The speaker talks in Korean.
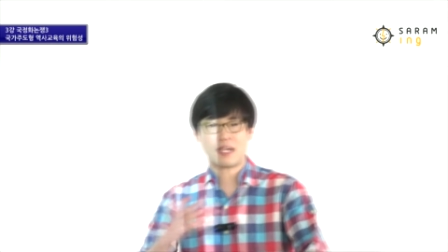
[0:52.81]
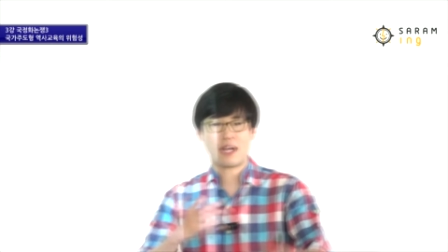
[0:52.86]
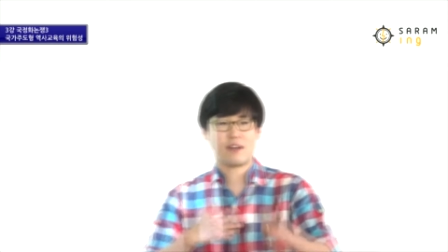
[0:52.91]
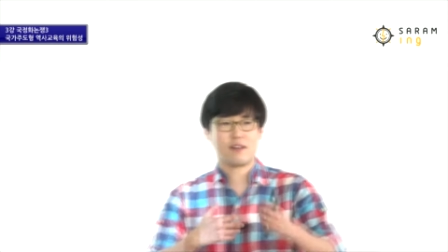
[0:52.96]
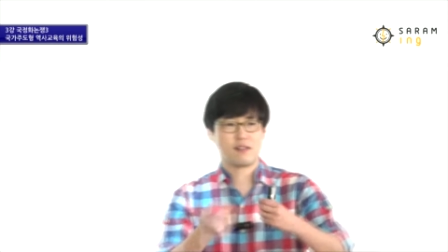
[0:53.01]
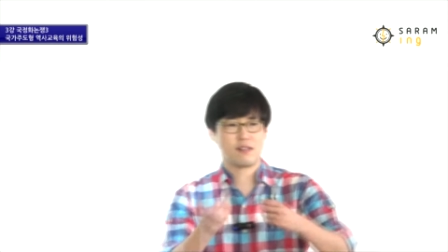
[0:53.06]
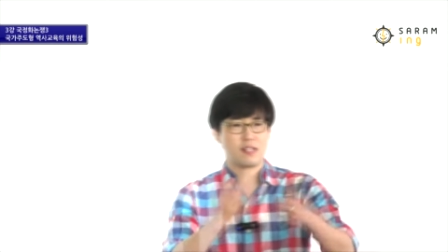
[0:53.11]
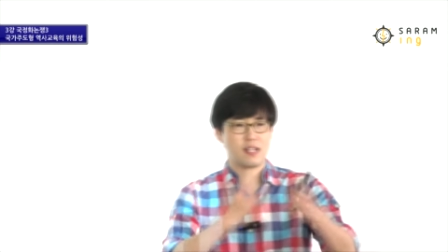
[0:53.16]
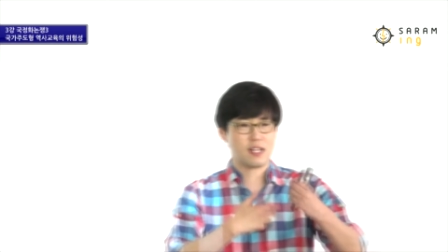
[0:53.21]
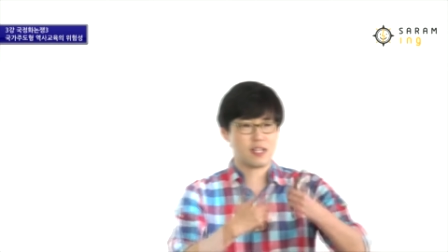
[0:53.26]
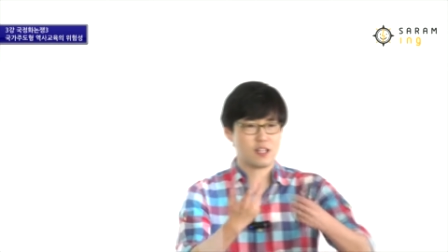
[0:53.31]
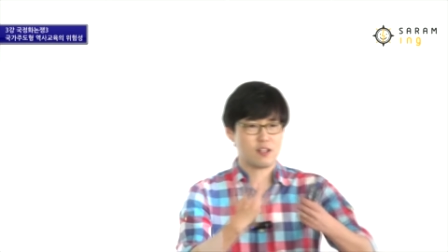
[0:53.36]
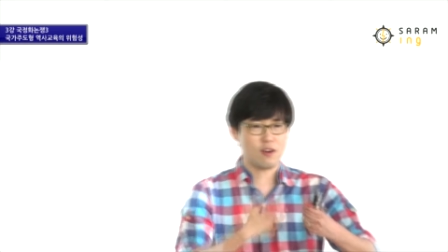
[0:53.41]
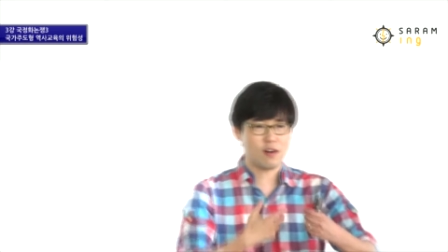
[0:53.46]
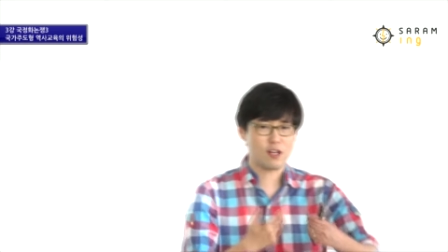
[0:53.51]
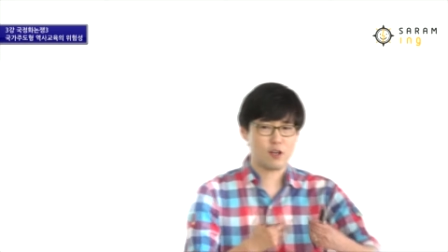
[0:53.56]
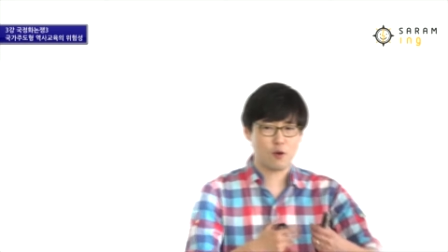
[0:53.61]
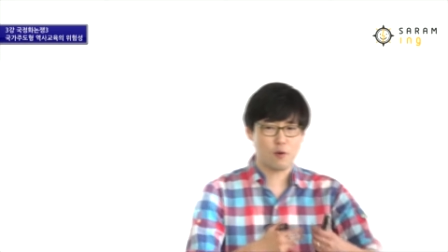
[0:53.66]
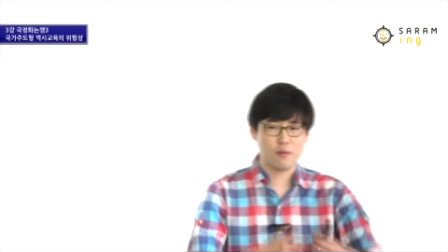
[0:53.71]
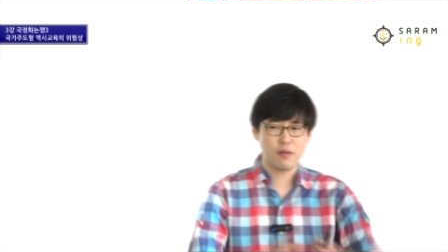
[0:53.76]
사연 이렇게
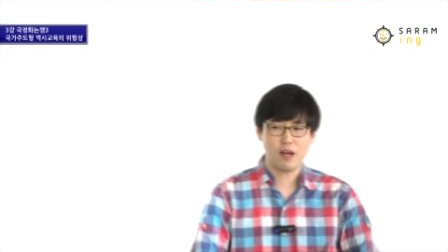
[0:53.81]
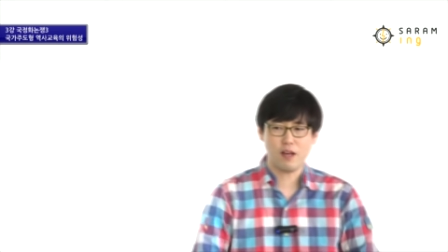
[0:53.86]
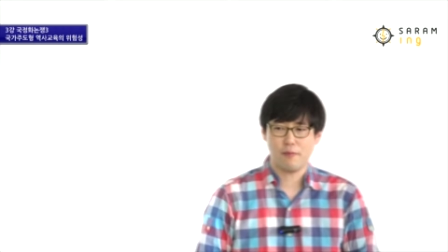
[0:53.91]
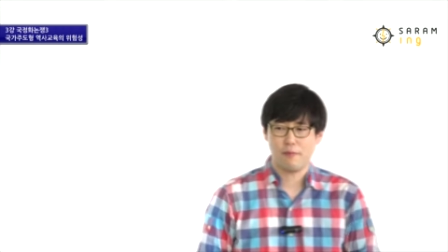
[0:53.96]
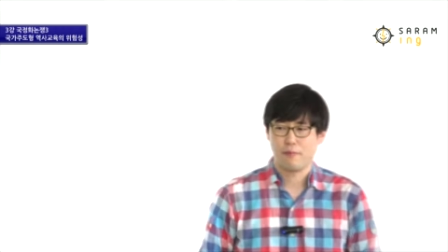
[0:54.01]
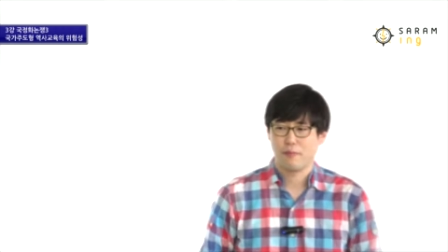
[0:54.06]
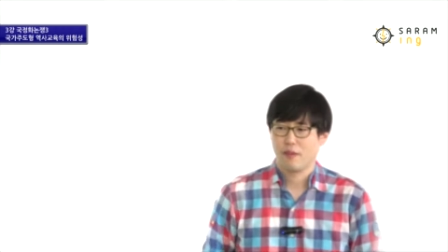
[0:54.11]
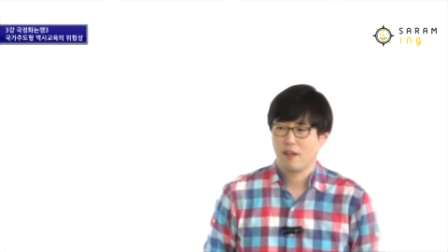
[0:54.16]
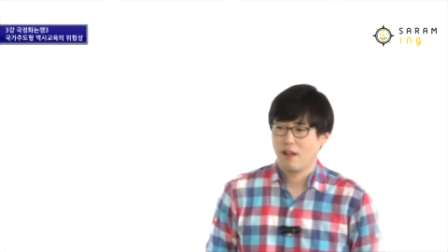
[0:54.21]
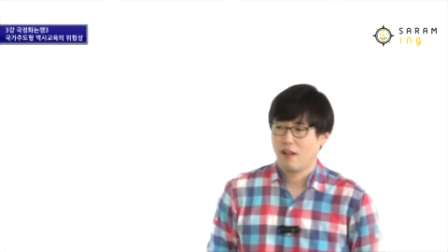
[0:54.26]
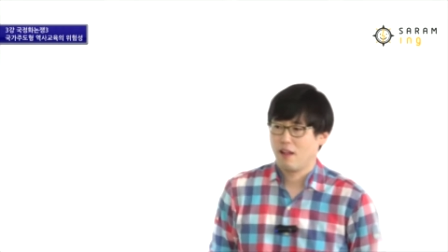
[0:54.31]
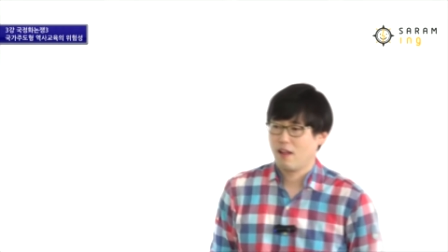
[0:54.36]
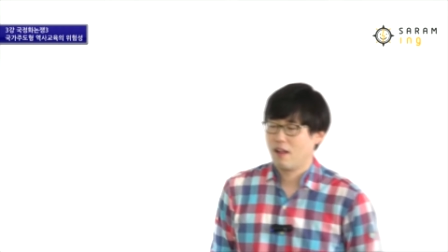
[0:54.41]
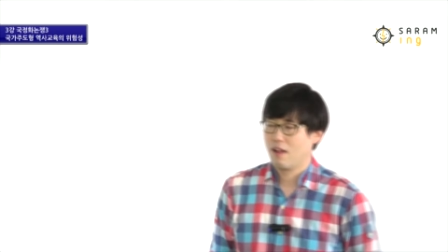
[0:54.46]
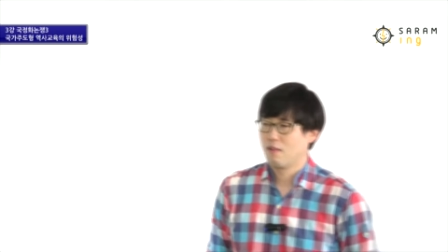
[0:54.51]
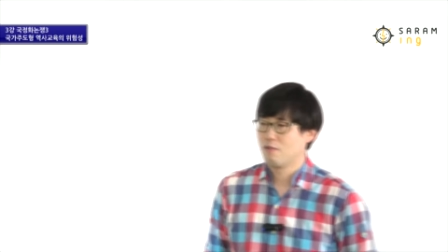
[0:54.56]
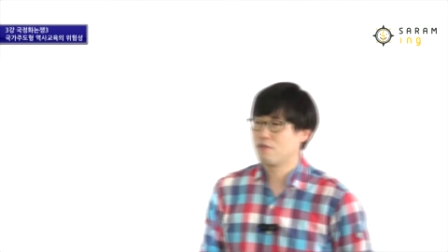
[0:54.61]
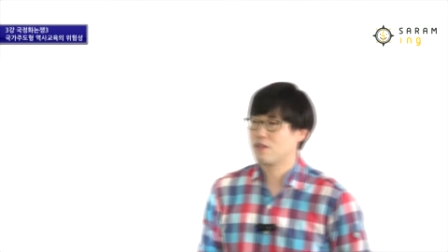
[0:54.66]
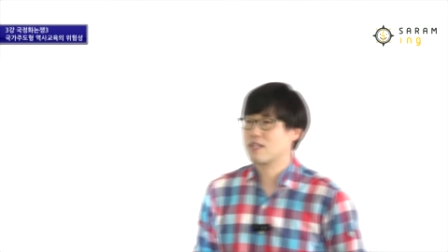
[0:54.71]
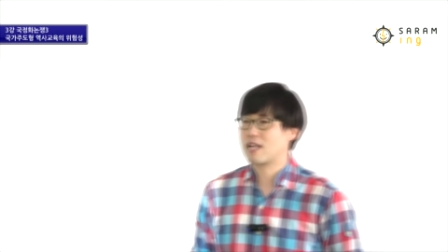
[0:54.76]
연락이 오면
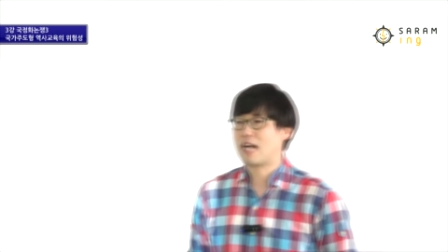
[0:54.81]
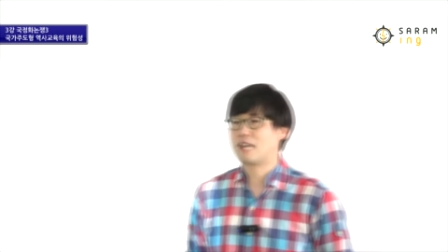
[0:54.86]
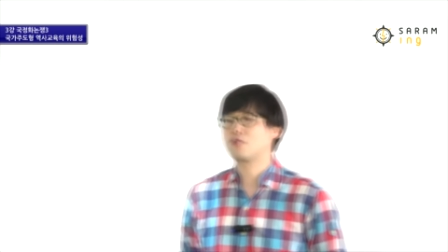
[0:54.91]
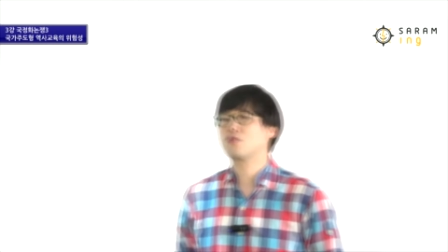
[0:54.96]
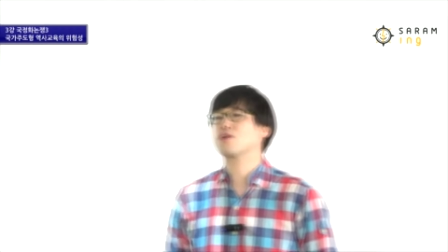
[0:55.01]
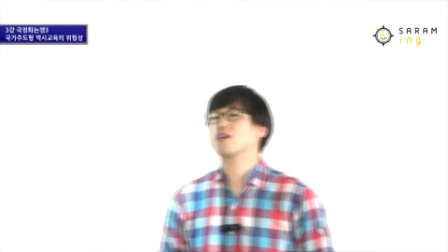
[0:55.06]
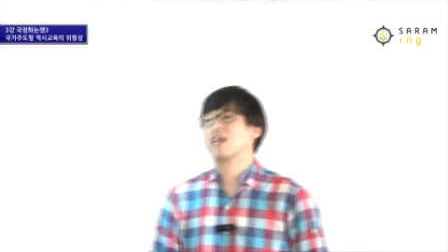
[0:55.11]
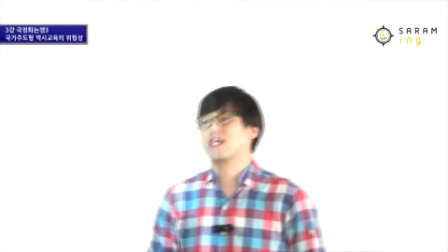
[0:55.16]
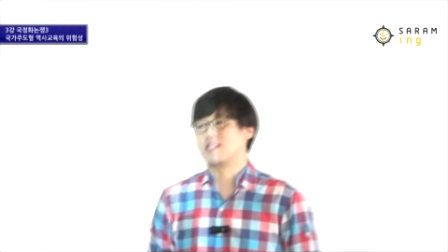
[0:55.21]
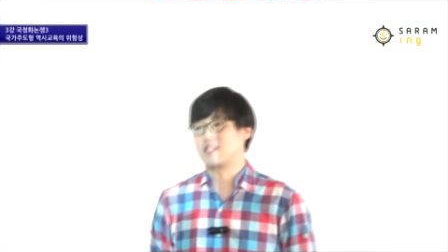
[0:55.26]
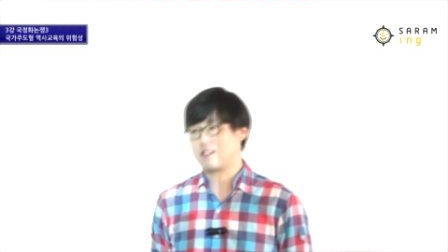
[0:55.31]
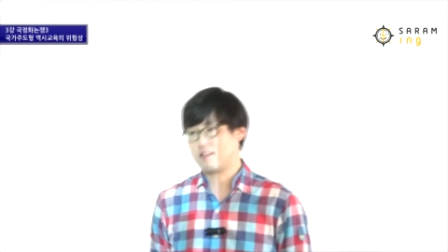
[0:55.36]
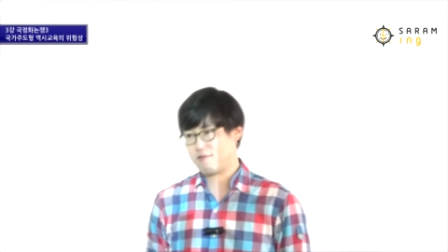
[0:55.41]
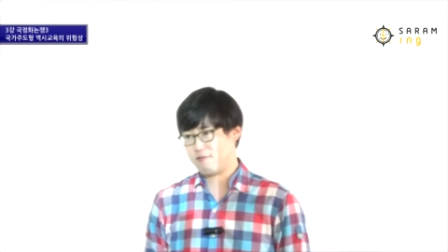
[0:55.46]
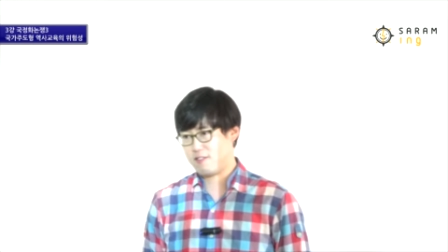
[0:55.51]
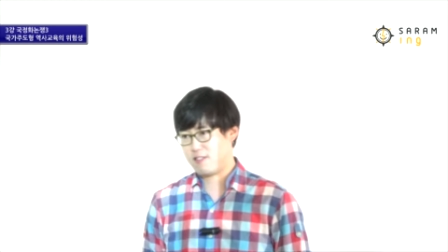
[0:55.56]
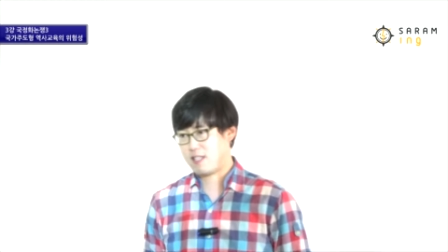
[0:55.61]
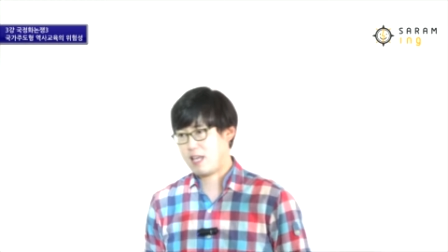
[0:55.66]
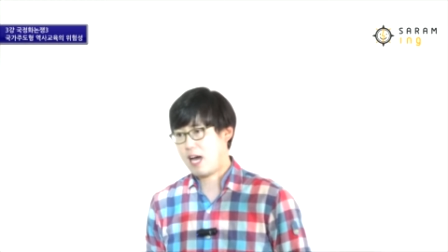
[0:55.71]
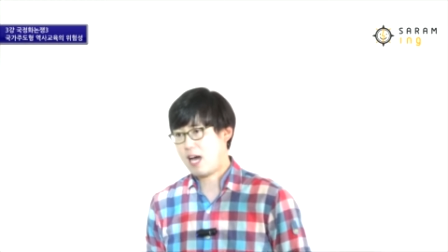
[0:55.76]
우리 가족이 같이
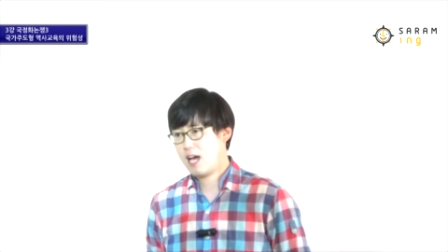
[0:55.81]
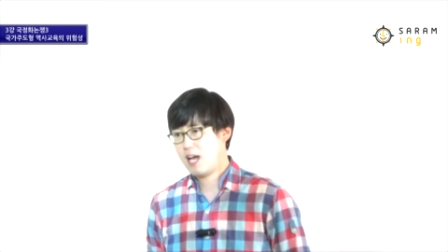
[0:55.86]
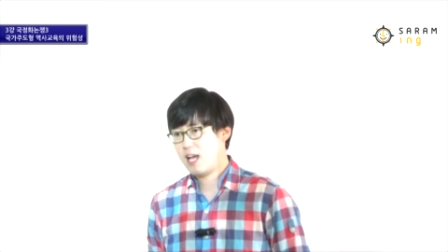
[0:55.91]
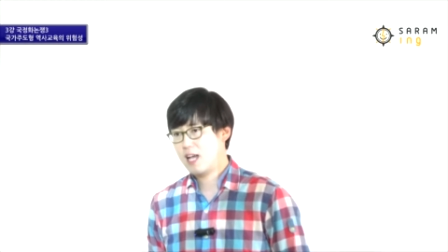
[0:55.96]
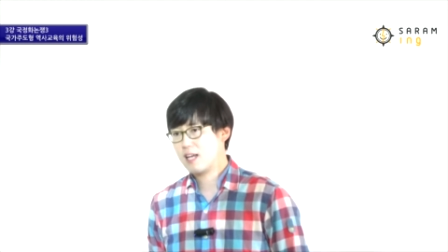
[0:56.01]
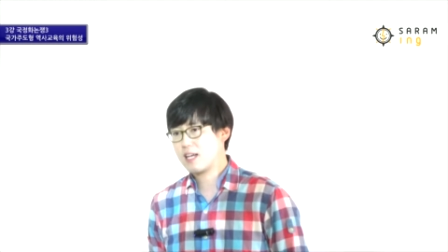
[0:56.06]
듣고 있다.